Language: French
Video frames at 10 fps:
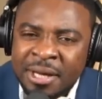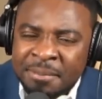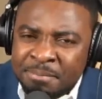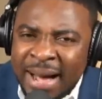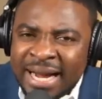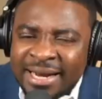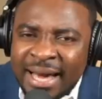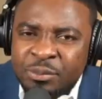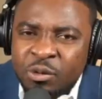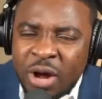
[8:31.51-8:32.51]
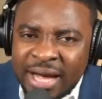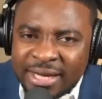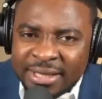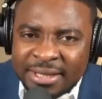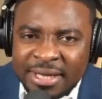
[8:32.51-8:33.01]
bac là pour
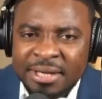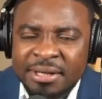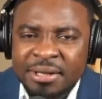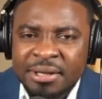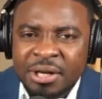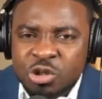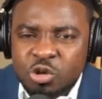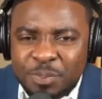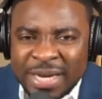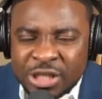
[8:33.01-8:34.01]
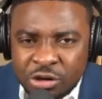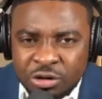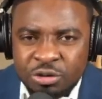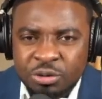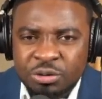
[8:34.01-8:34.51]
enquêter sous
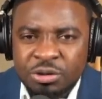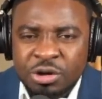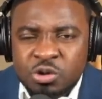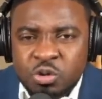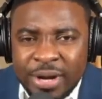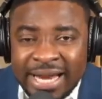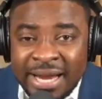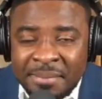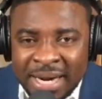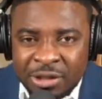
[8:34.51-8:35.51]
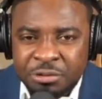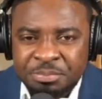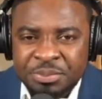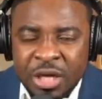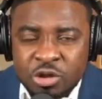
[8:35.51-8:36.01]
personne yo sous élément yo
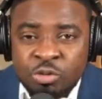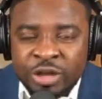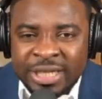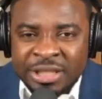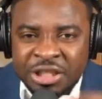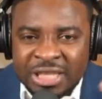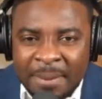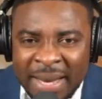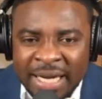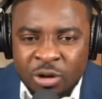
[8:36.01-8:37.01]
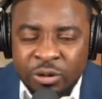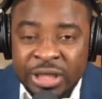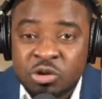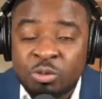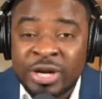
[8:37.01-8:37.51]
sous moun qui te chita parler
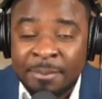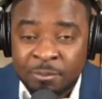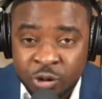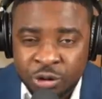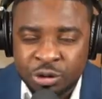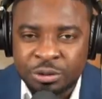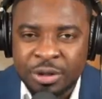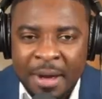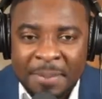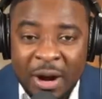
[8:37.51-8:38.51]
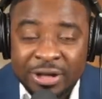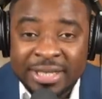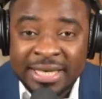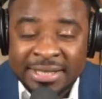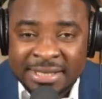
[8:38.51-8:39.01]
connexion moun a yo parole qui
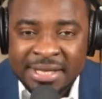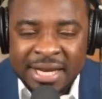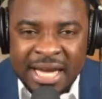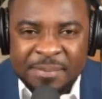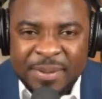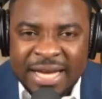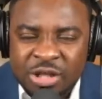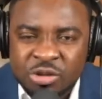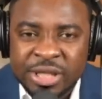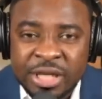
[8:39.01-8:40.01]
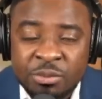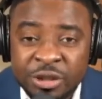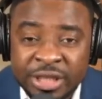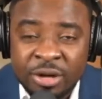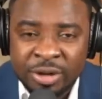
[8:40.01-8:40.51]
te dit implication c'est de moun
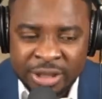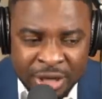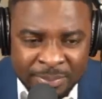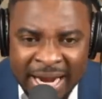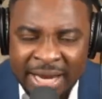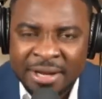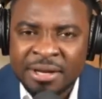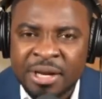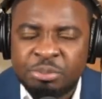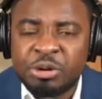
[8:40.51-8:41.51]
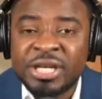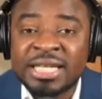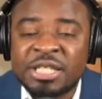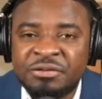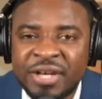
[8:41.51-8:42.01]
ni de ni de près pour
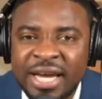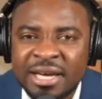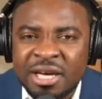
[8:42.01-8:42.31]
identifier